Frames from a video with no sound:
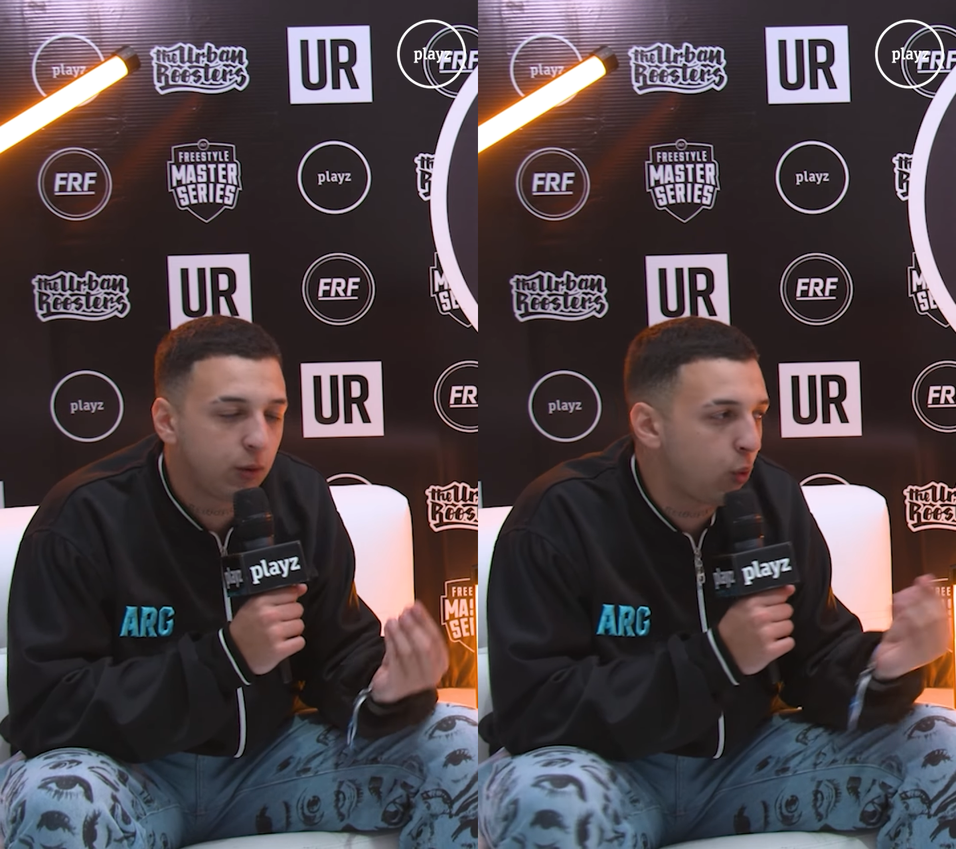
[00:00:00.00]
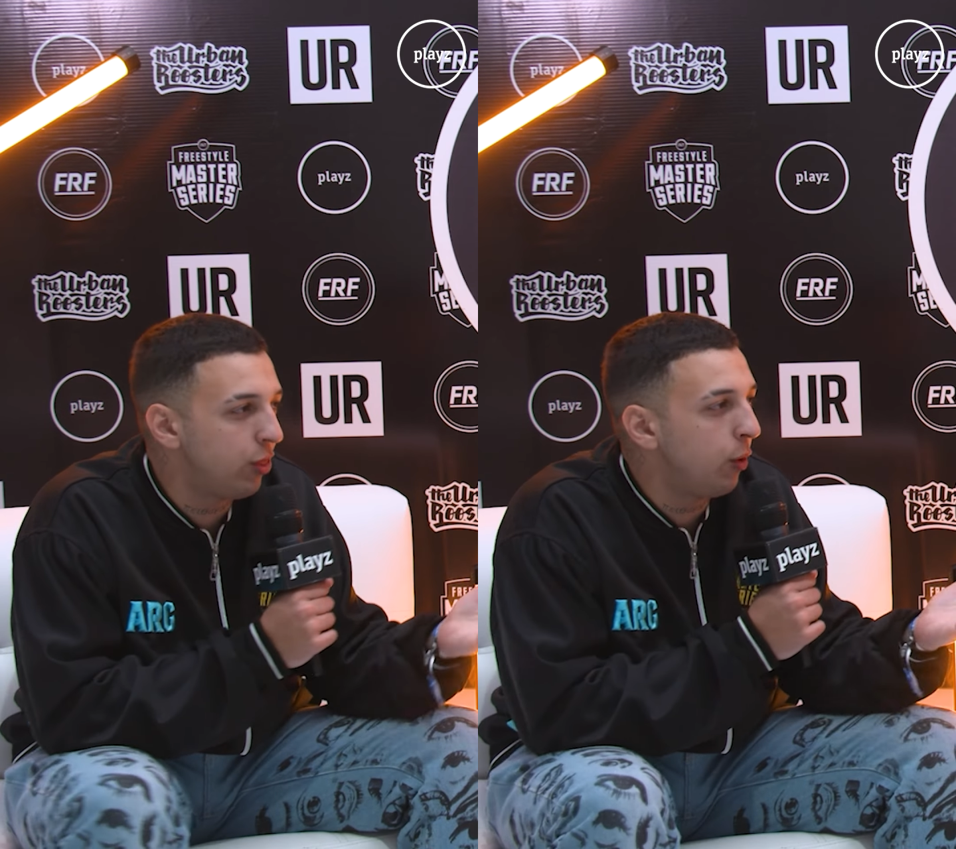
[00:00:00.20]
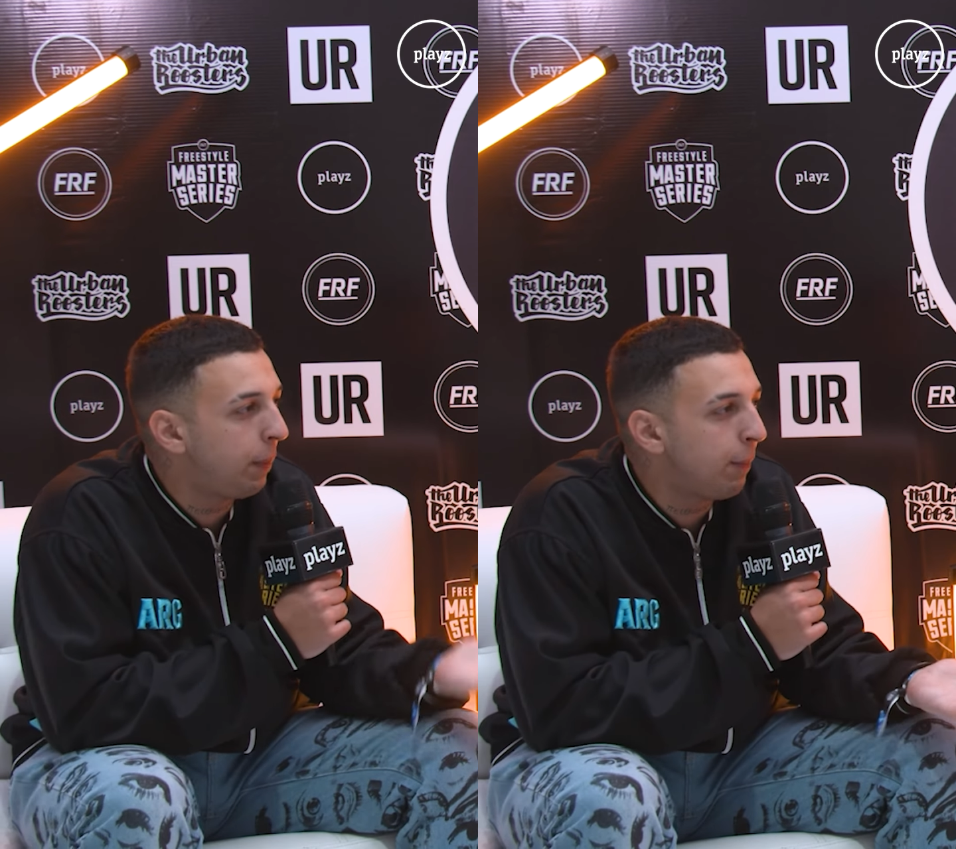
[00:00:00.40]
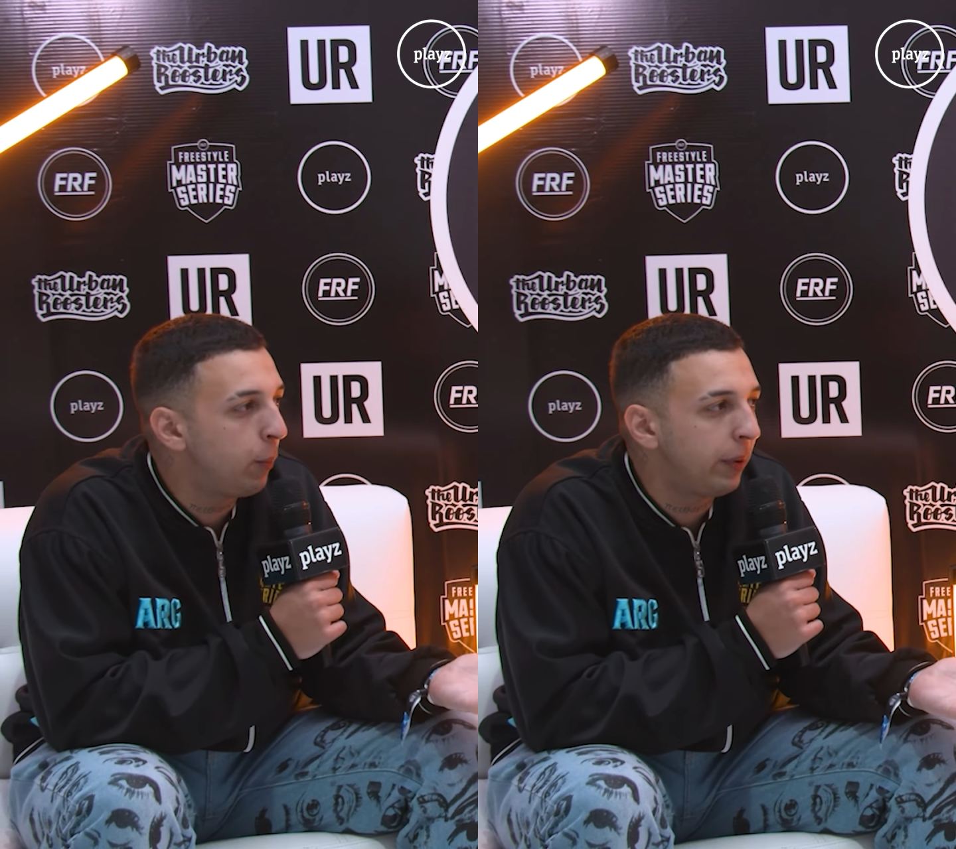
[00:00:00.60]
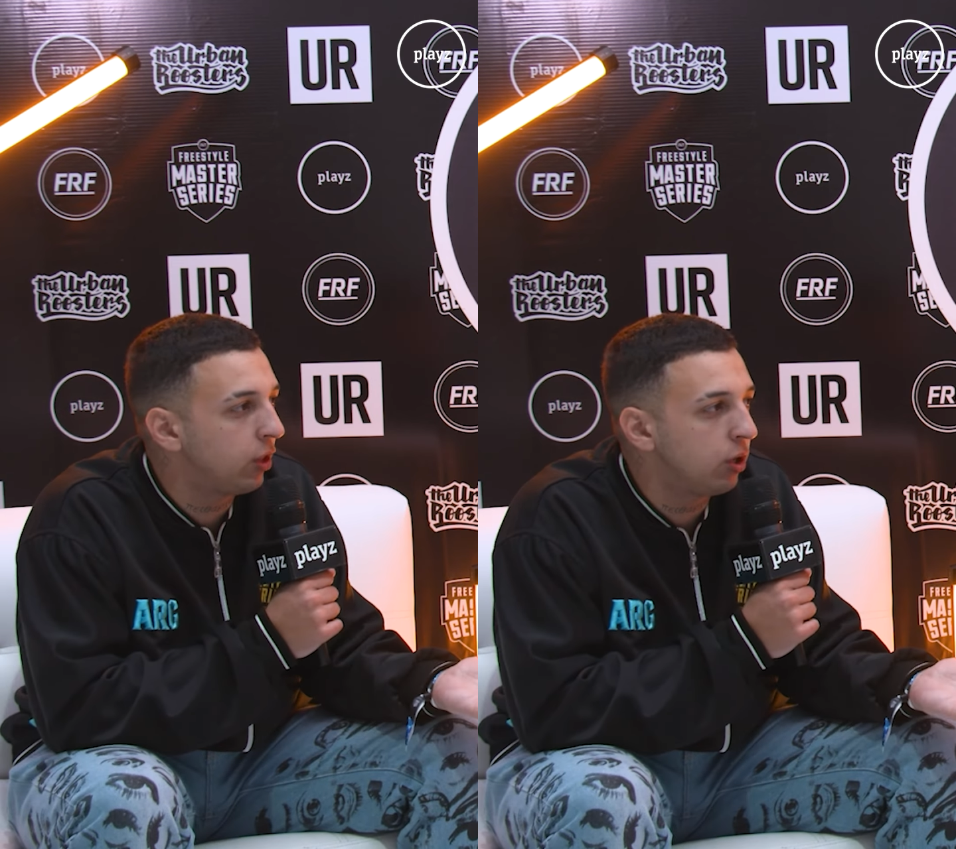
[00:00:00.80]
Cuando Papo
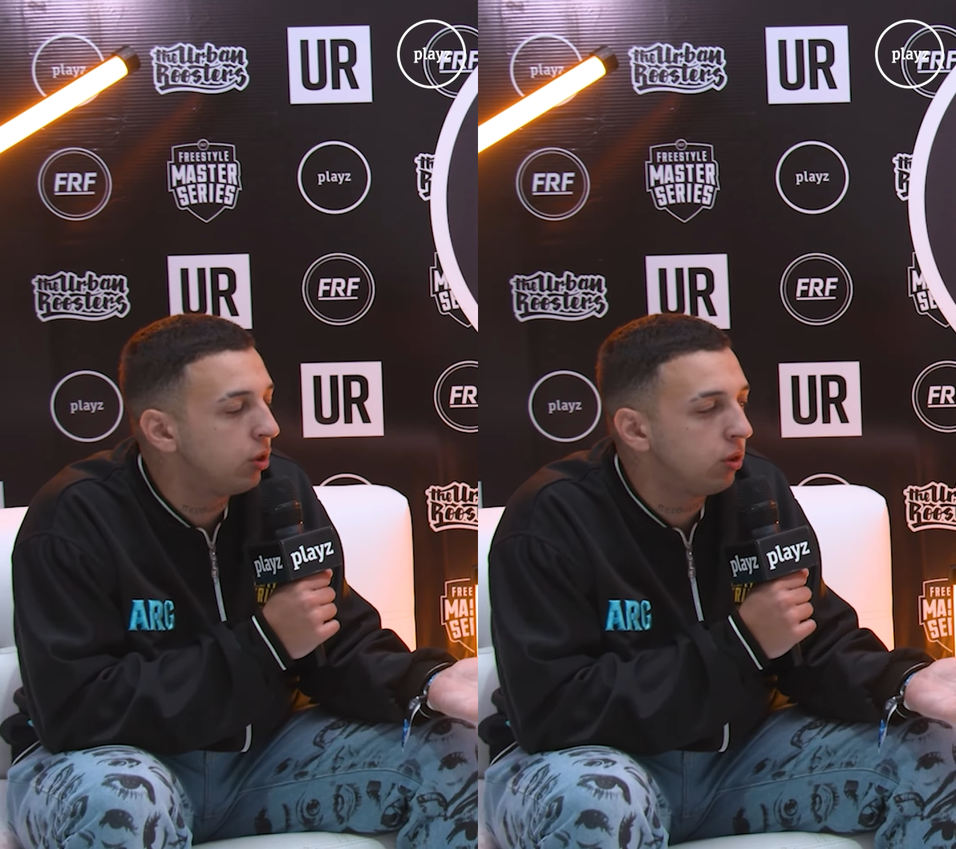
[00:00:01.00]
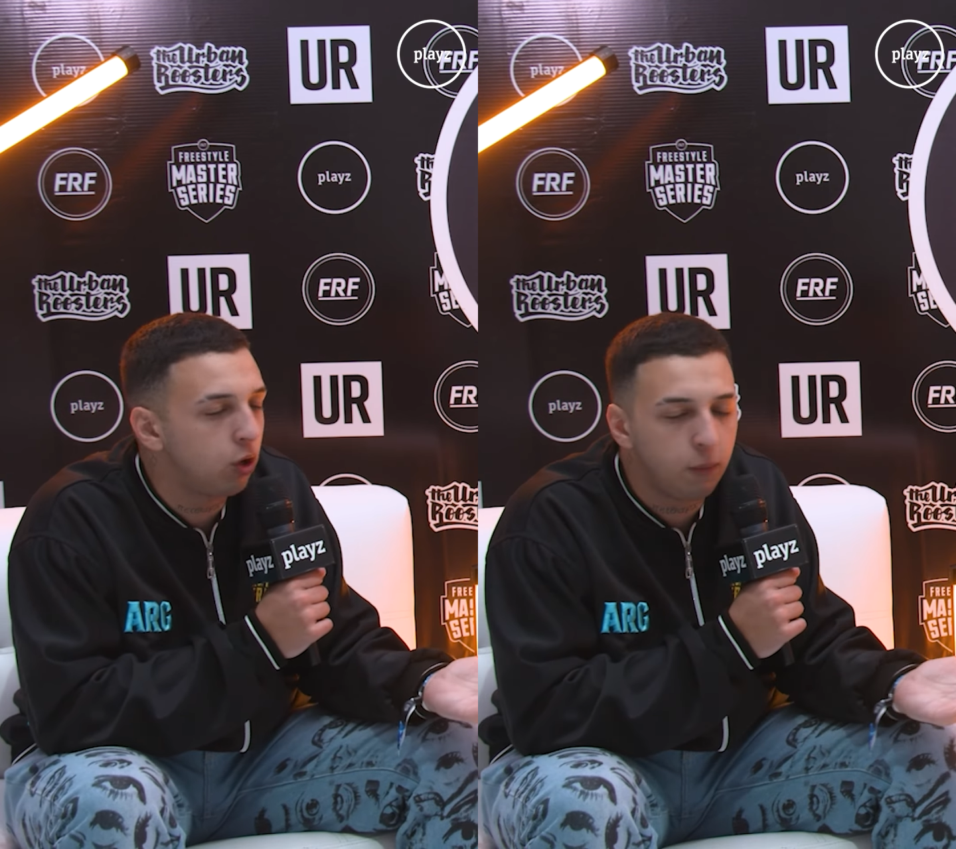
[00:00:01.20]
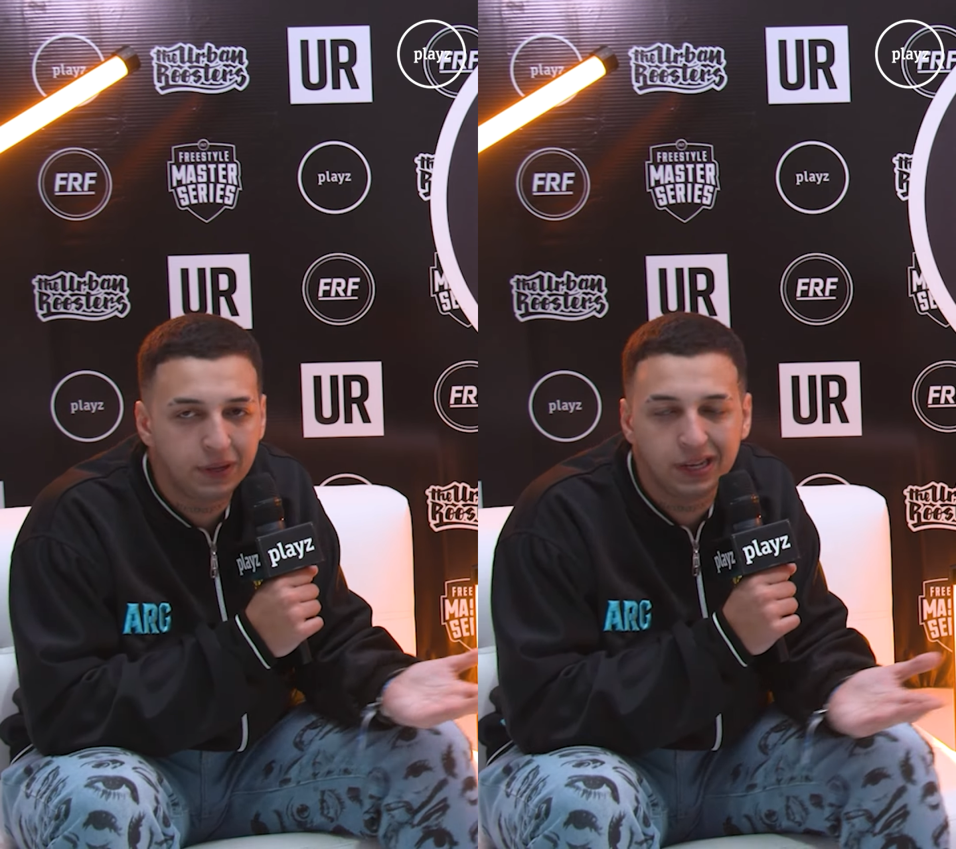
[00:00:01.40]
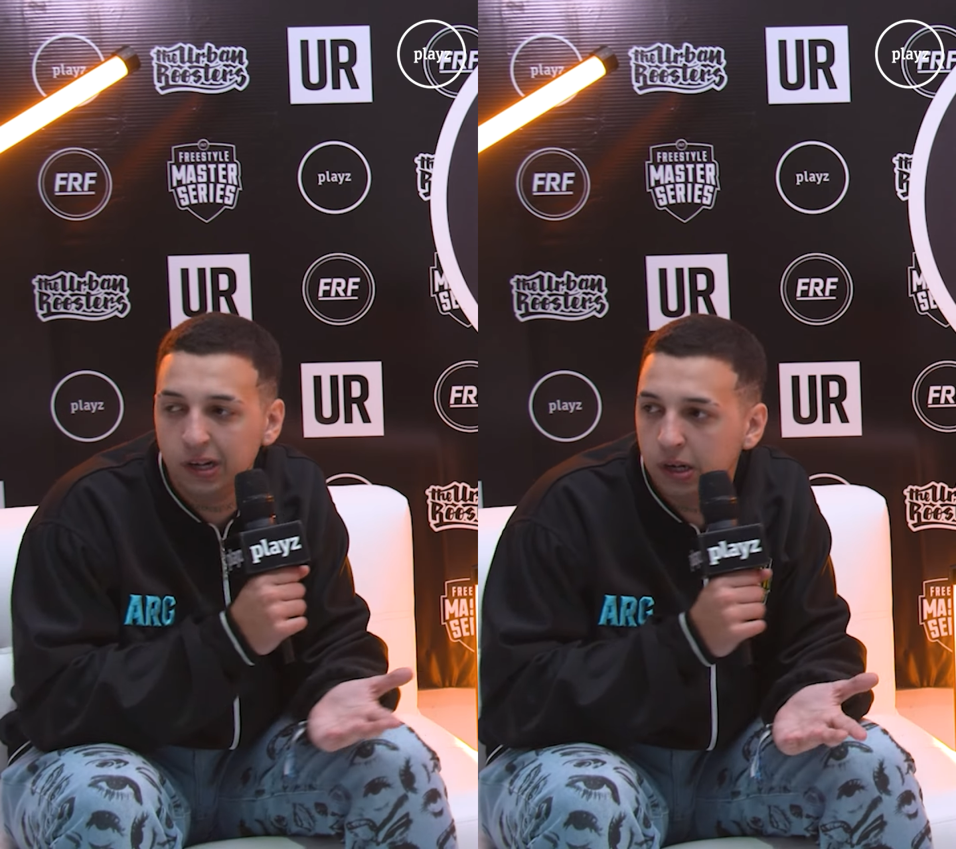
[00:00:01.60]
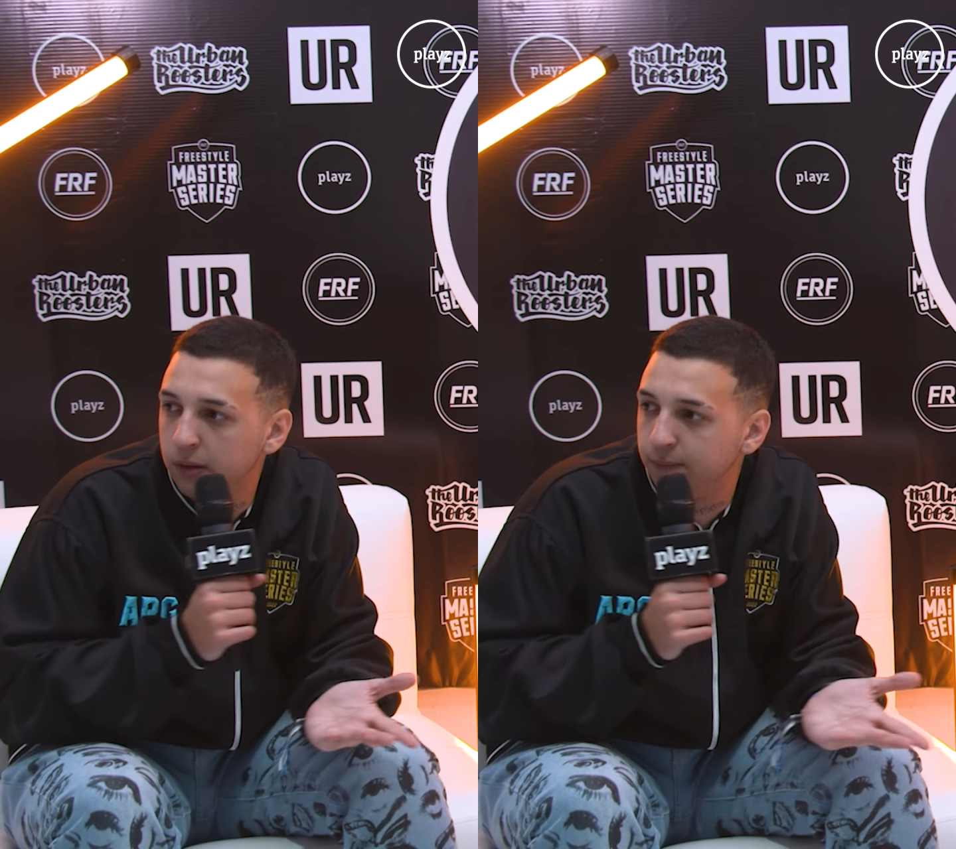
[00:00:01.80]
perdió en
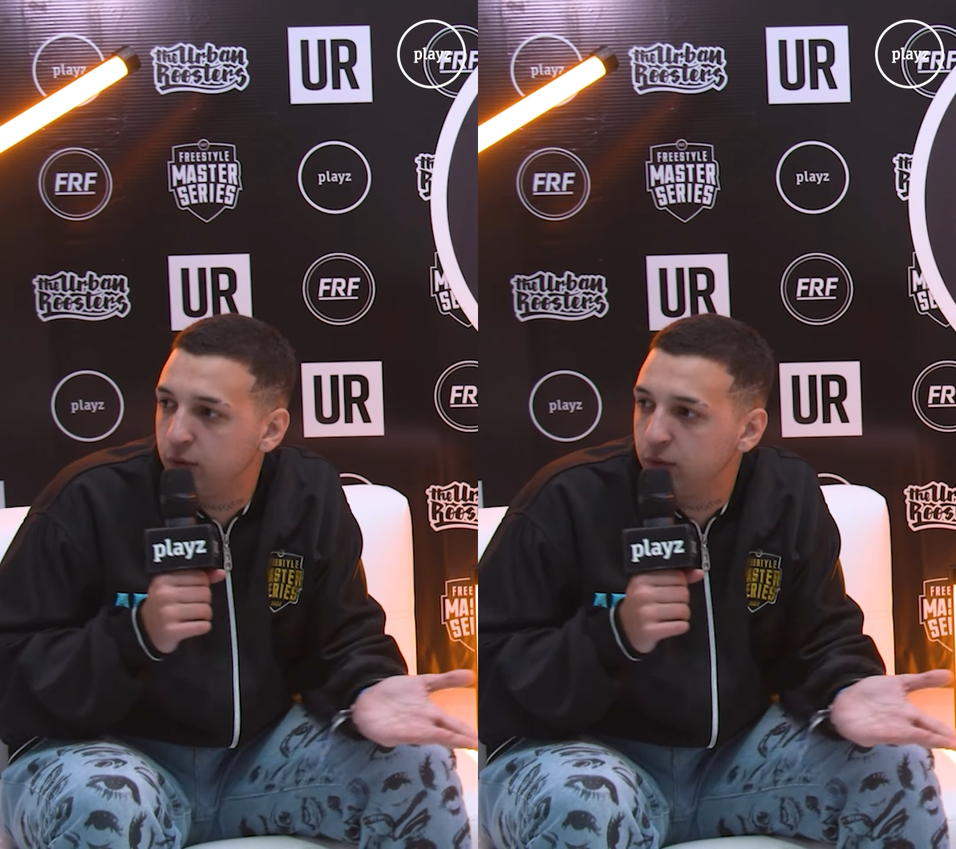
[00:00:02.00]
2000,